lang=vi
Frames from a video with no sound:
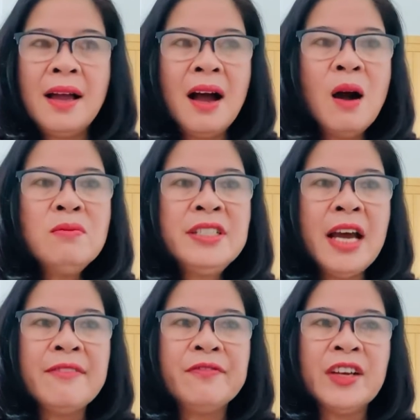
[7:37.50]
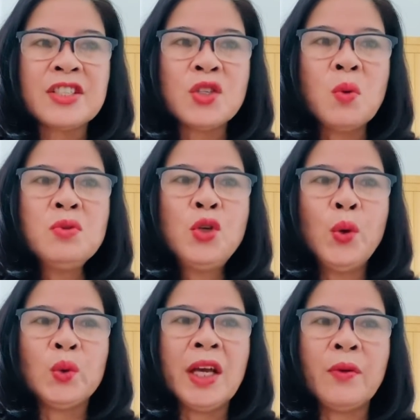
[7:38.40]
Ông Trần Việt Dũng,
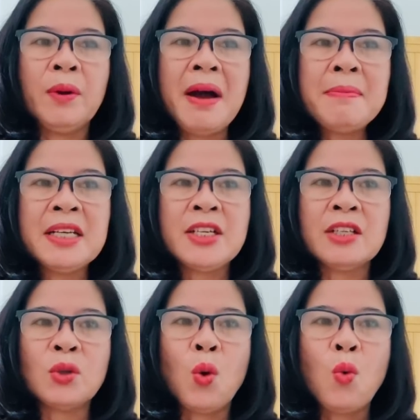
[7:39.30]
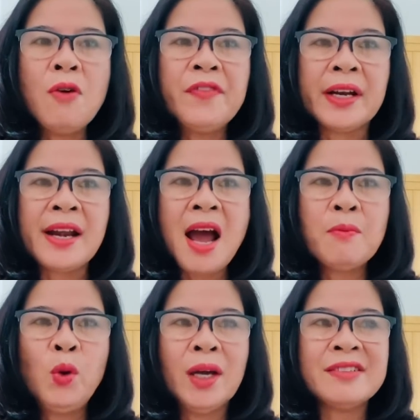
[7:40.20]
Chủ tịch Ủy ban Mặt trận Tổ quốc Việt
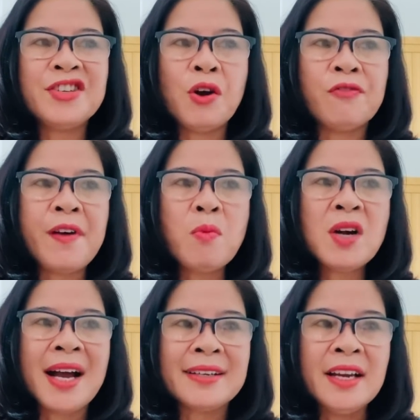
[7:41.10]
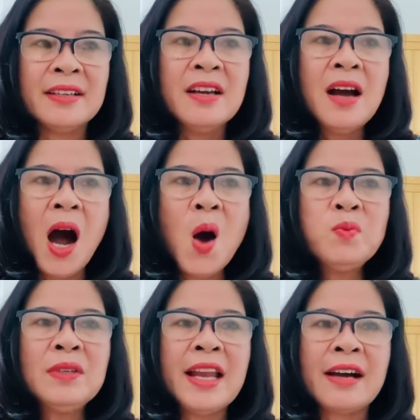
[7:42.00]
Nam huyện Triệu Phong khẳng định
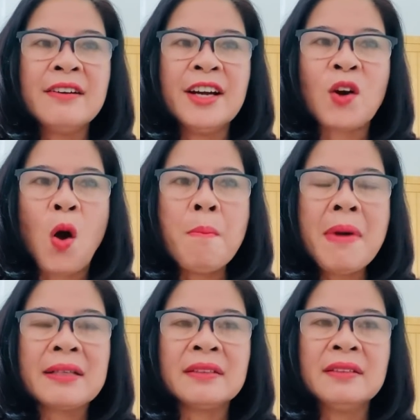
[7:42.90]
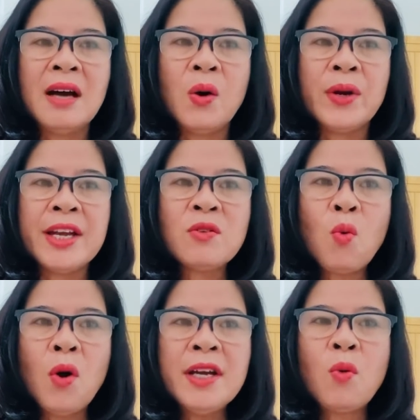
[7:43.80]
ông là người có mặt từ đầu đến
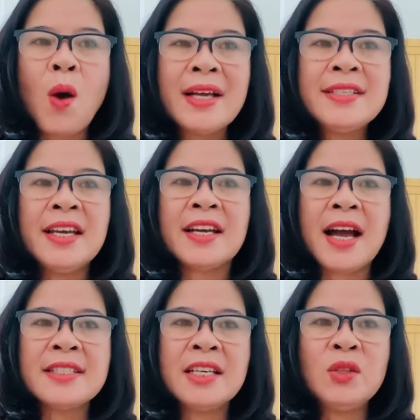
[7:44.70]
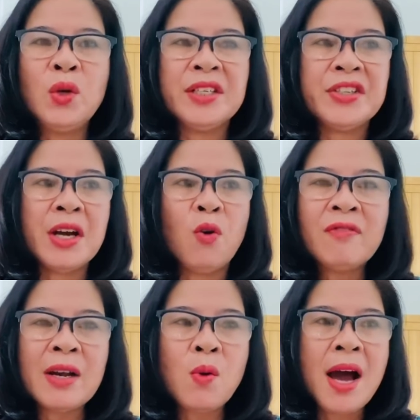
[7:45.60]
cuối quá trình ca sĩ Thủy Triều
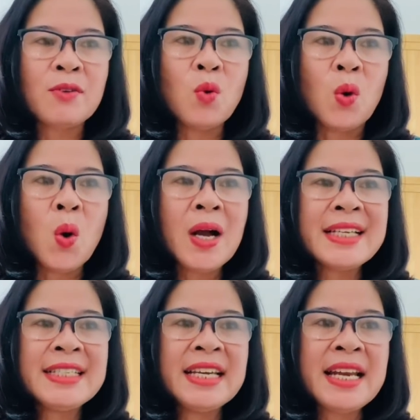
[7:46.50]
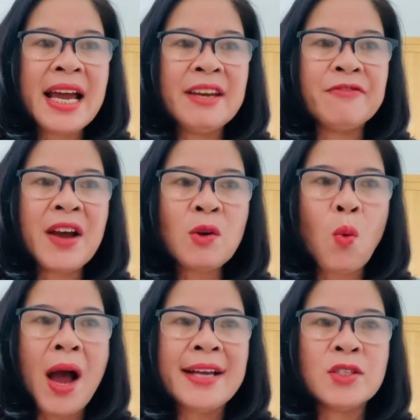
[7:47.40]
và đoàn của cô ca sĩ này phát
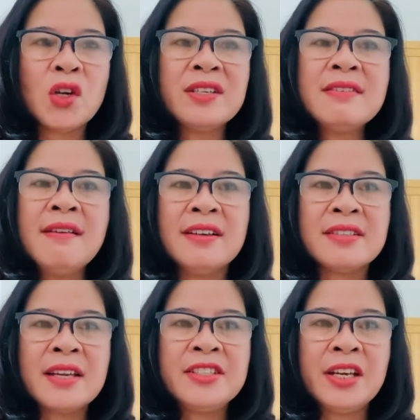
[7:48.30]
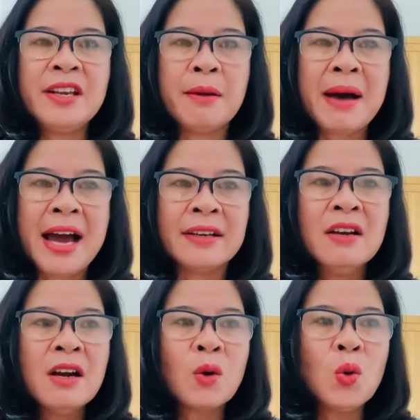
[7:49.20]
quà cho những người dân trên địa bàn.
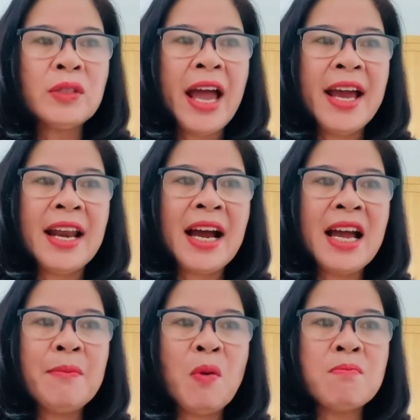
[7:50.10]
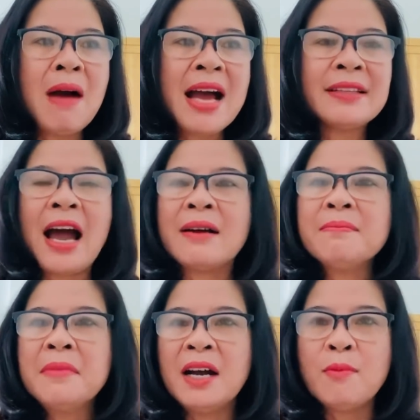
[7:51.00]
Cụ thể là ngày mùng 3 tháng
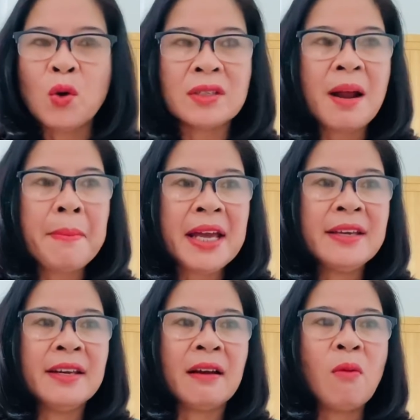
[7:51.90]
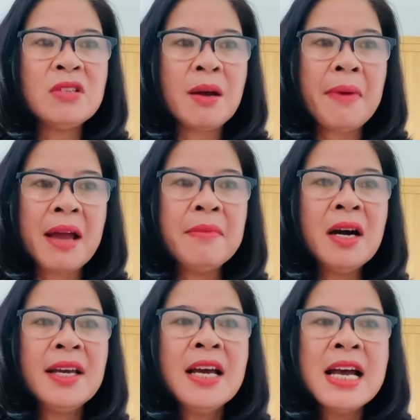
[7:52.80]
11 năm
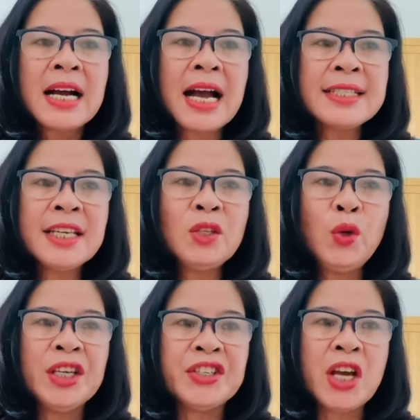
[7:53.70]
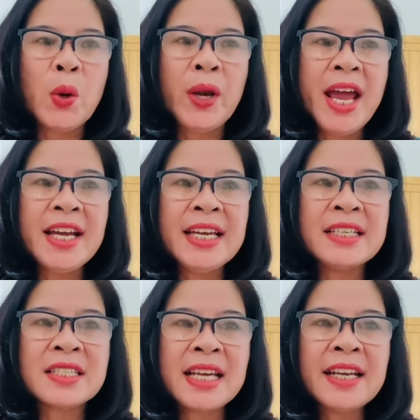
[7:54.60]
2020, ca sĩ Thủy Triều đề
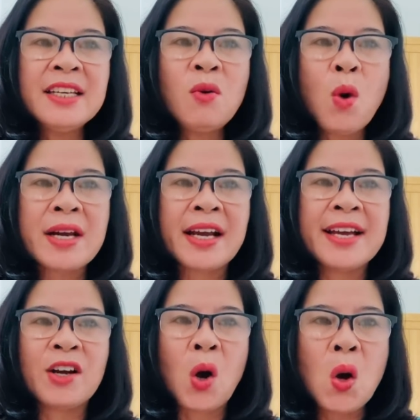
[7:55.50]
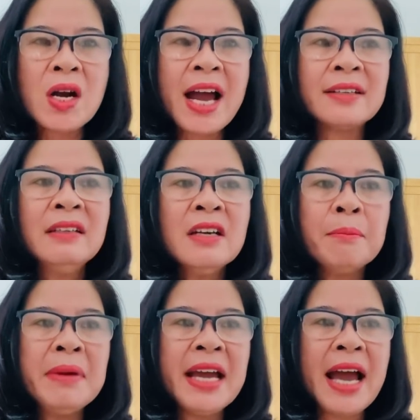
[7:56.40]
nghị xét những hoàn cảnh khó khăn
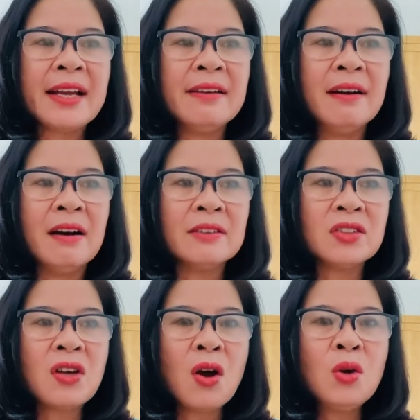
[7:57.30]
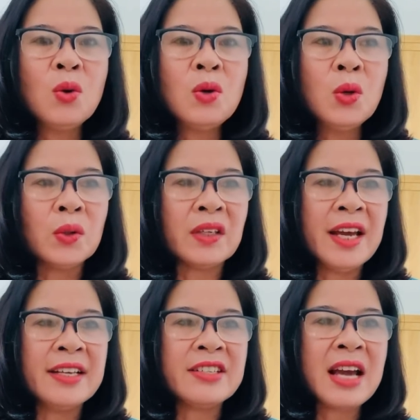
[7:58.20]
bị ảnh hưởng do lũ lụt
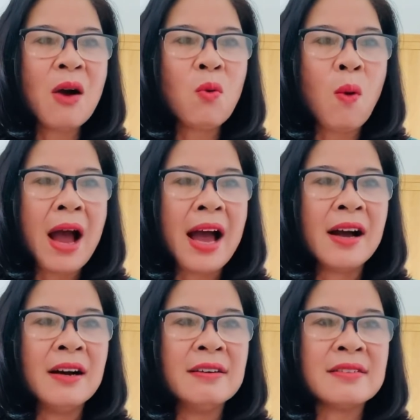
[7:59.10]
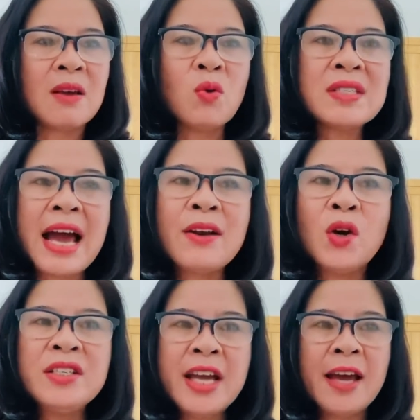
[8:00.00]
để trao quà ở 6 xã
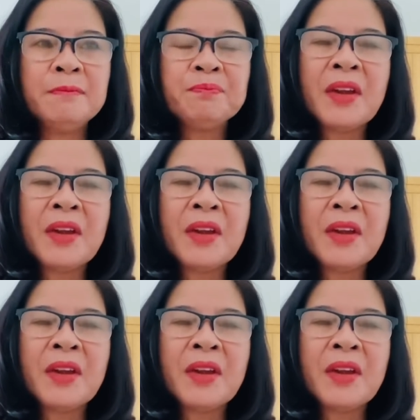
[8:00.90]
nói trên.